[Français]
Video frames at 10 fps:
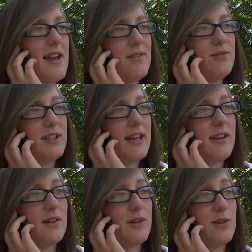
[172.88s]
Elle
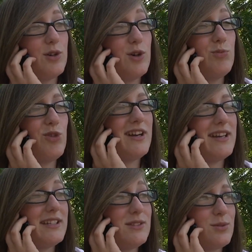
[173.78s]
voudrait euh, au moins
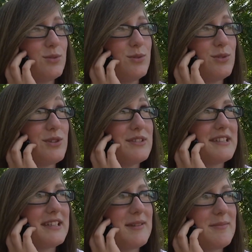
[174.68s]
être au
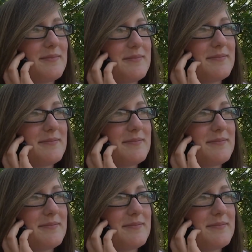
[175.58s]
35e.